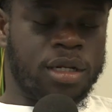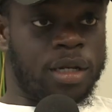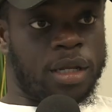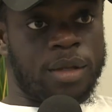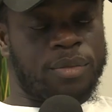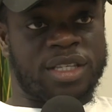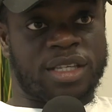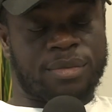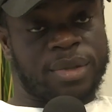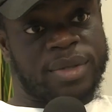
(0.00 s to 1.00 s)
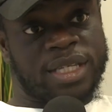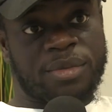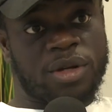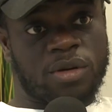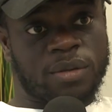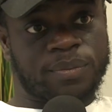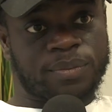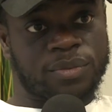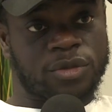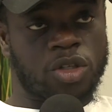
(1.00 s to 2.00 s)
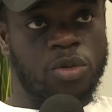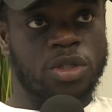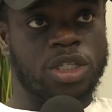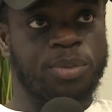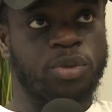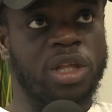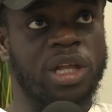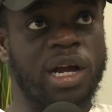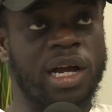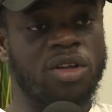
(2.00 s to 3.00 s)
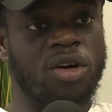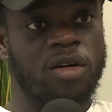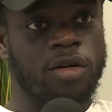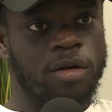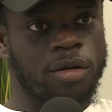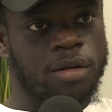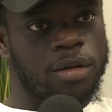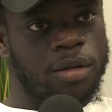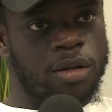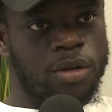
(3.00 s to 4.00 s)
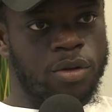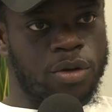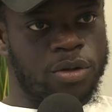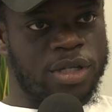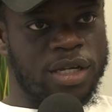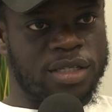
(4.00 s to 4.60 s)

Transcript: les, mes, amis quoi. J'ai commencé peut-être à 4 ans. Donc c'est